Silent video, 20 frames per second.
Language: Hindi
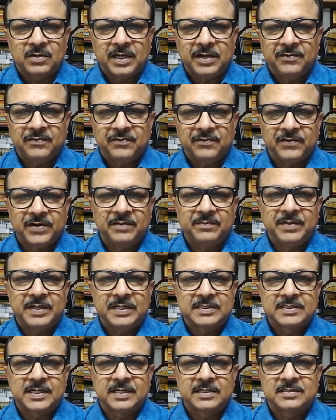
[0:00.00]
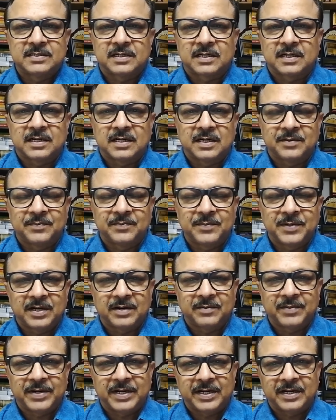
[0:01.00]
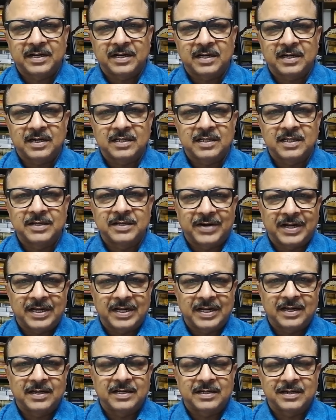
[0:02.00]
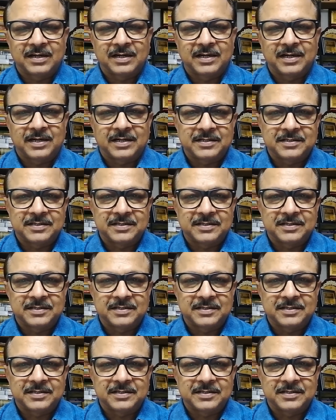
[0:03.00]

कि फ्री बीज के चक्कर में अमेरिका का दिवाला निकल गया है